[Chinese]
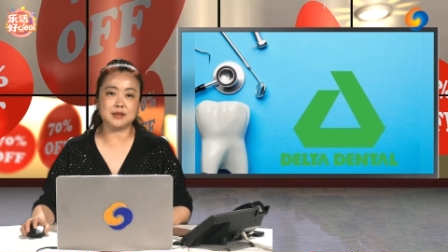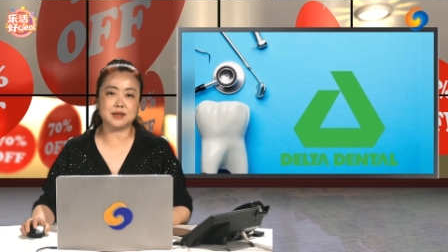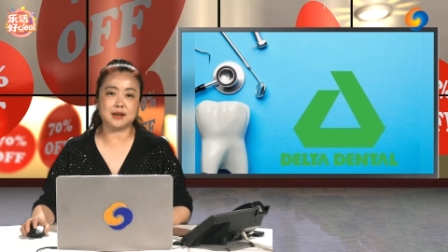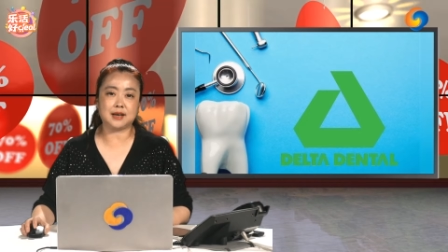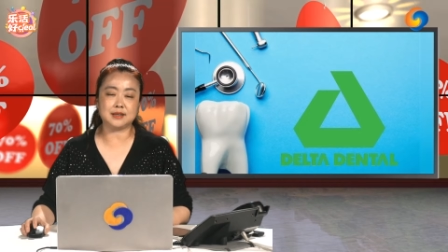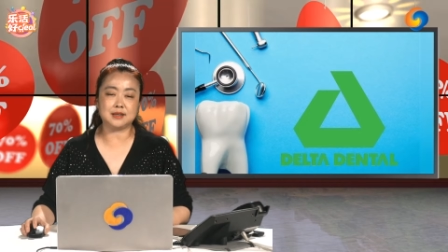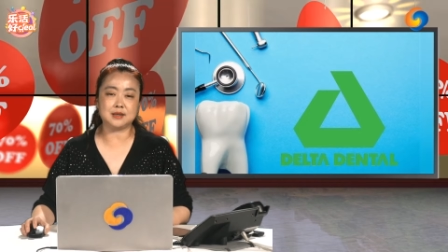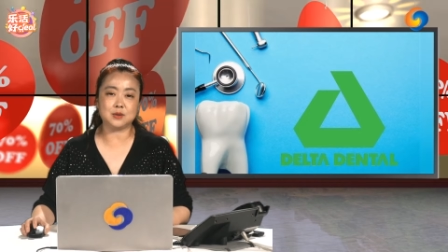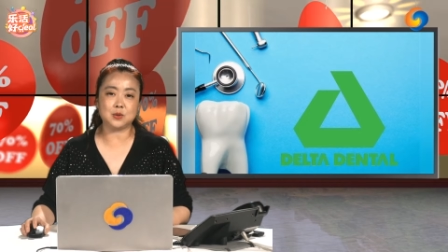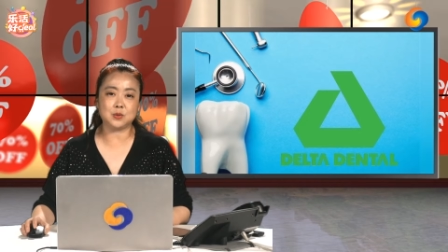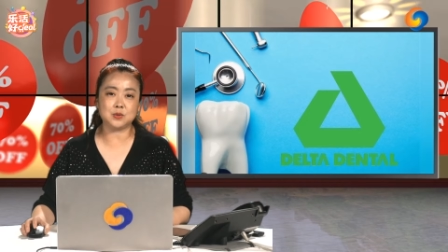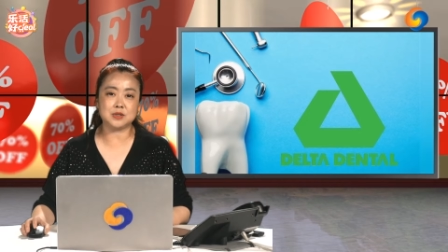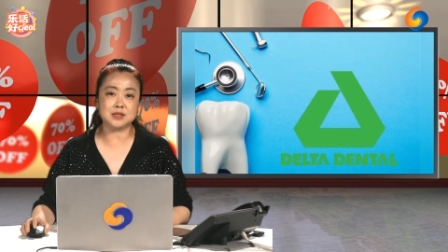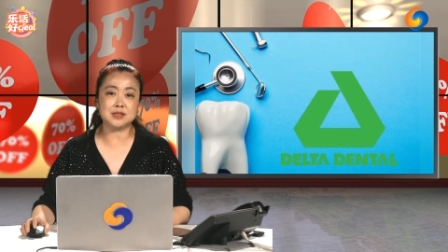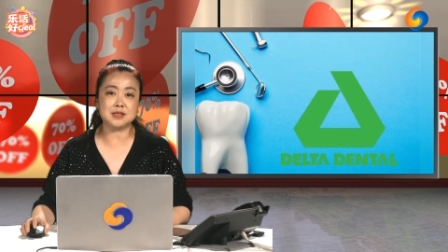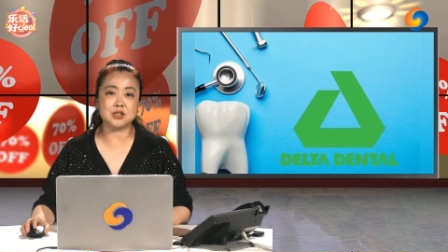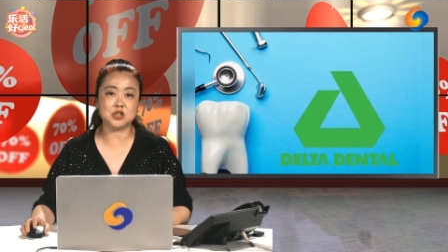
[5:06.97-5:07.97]
来提供
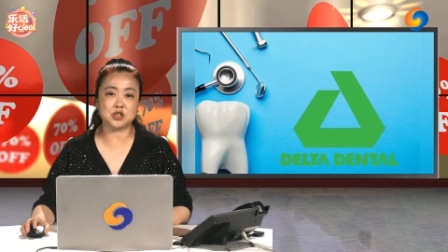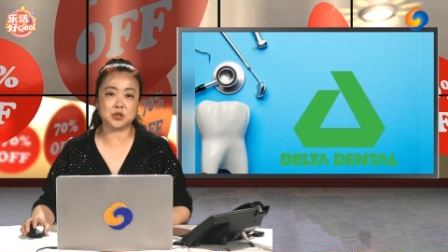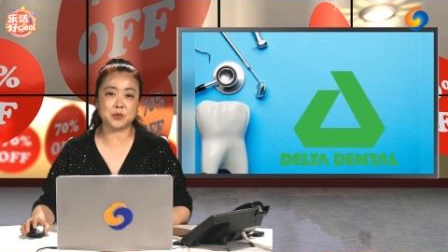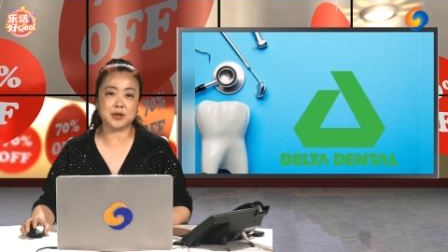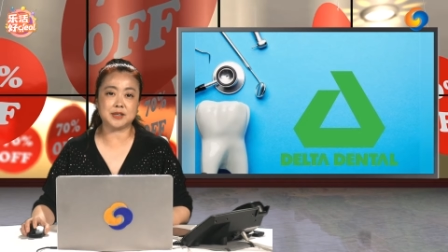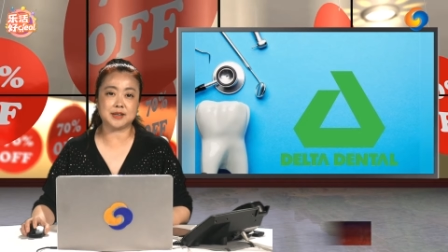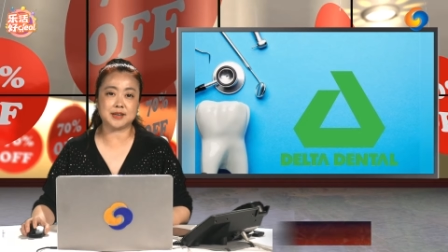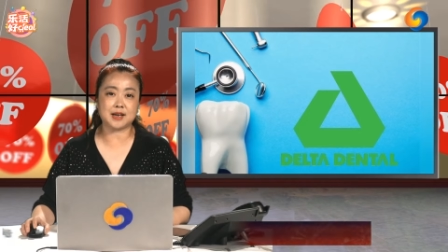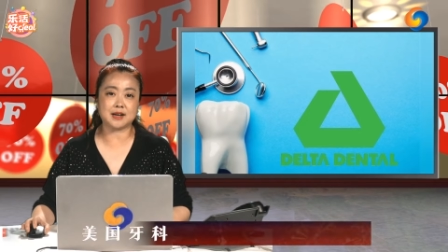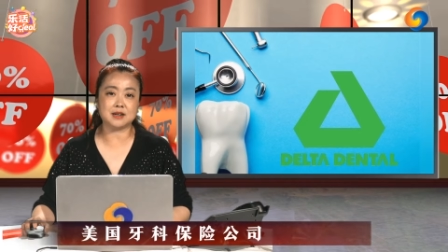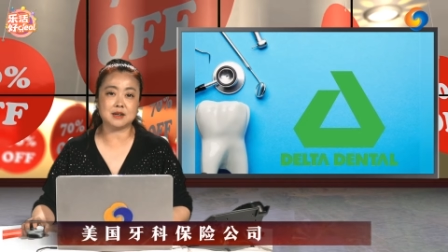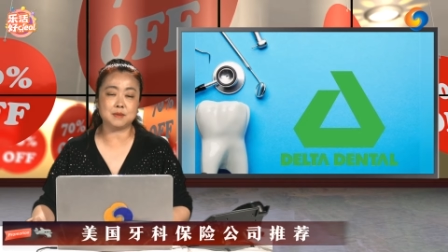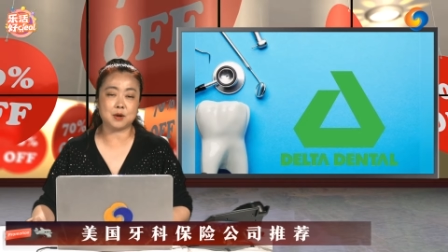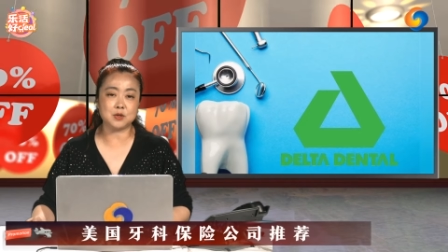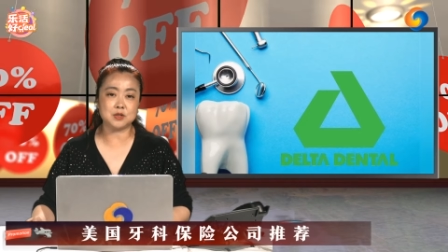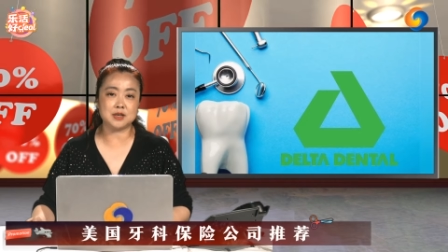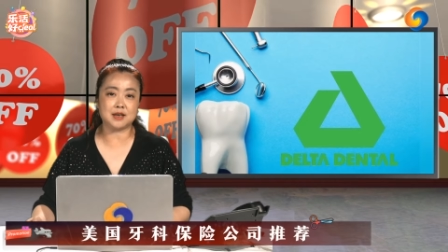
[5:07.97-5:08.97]
经济实惠的牙科
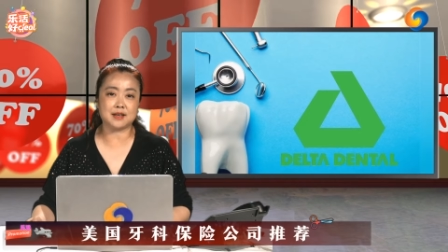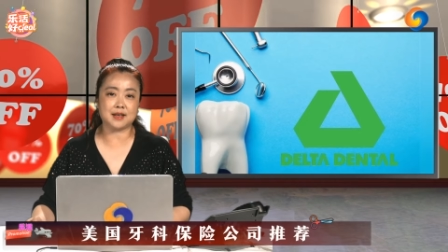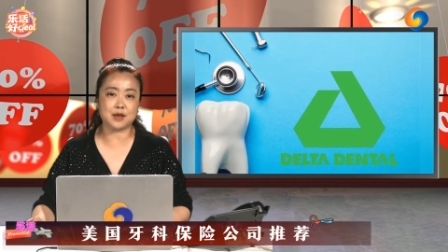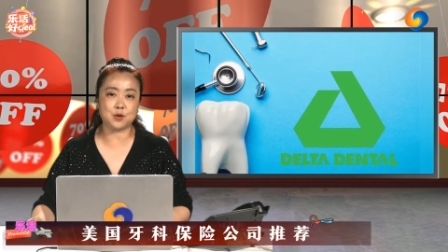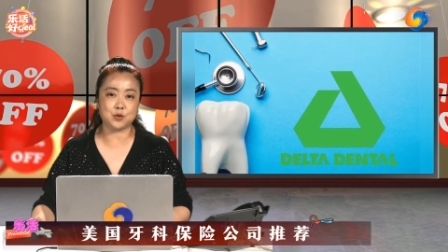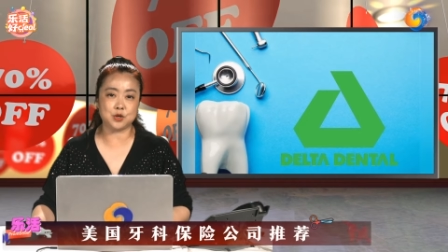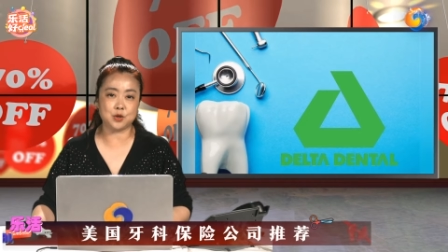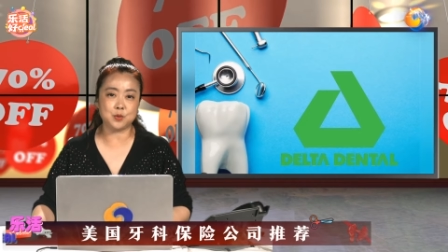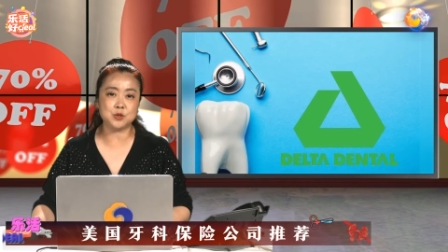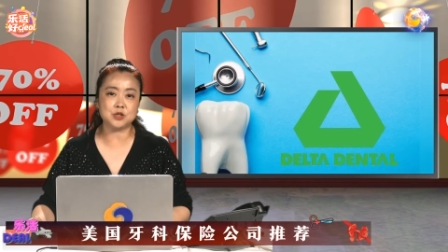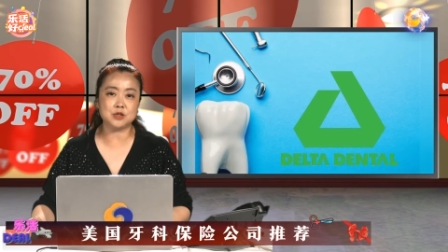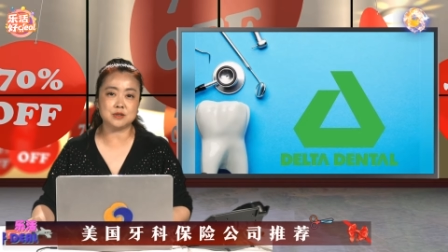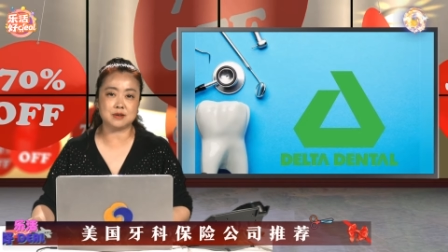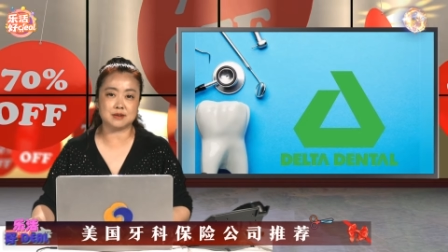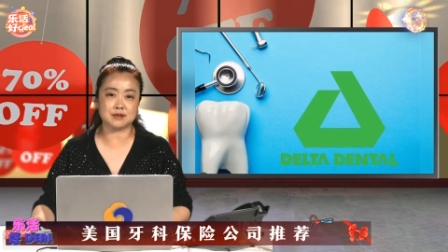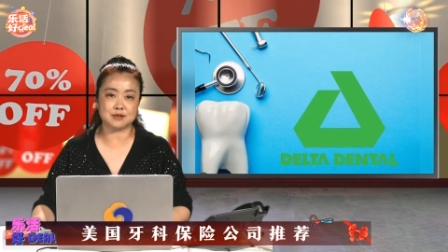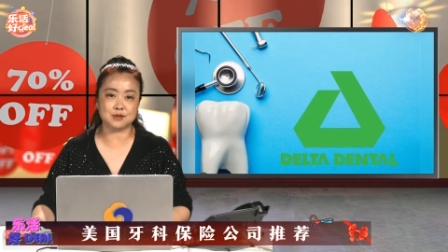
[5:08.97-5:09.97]
保险，还有优质
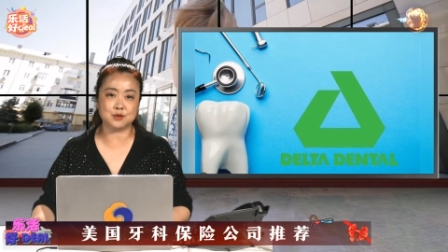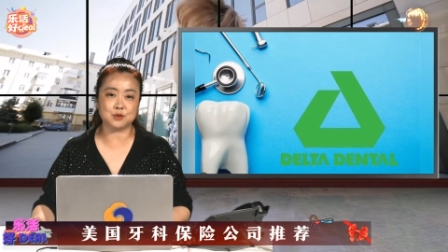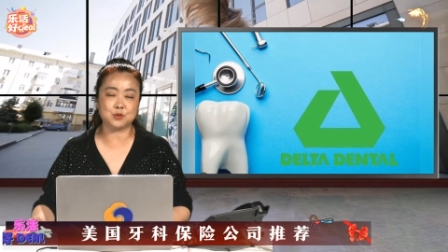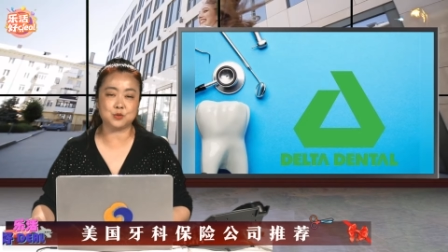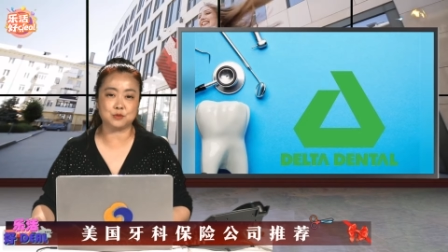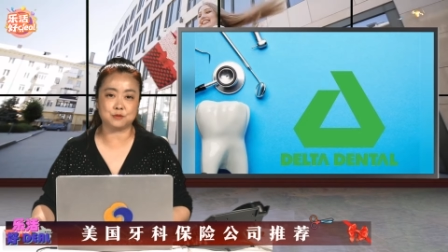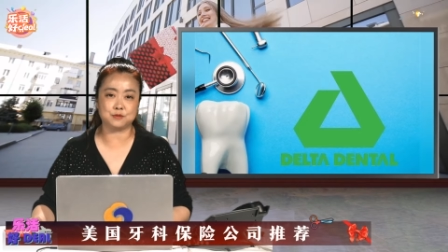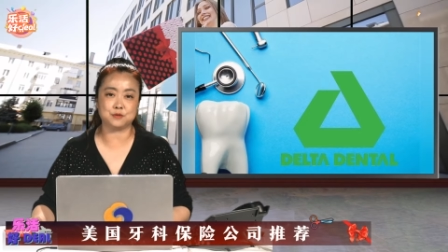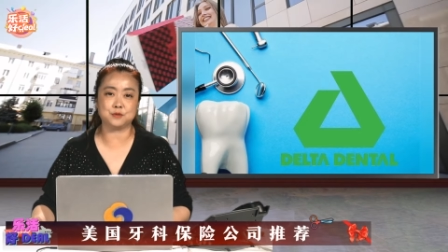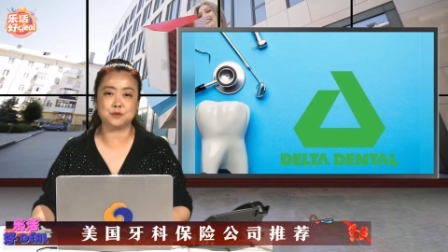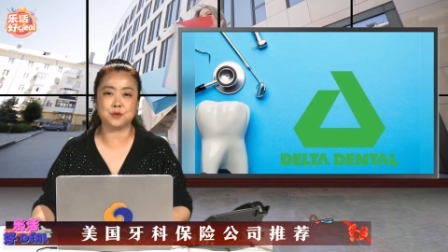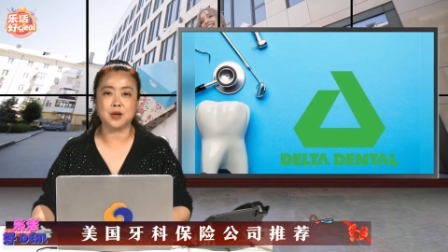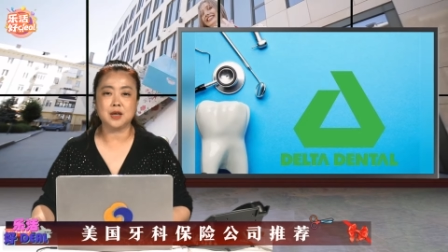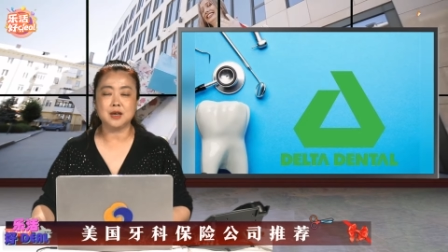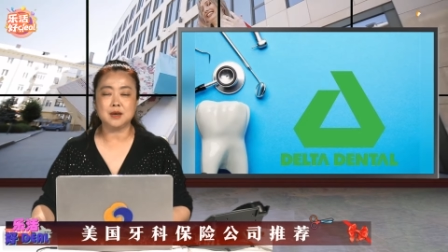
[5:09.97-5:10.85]
的客户服务，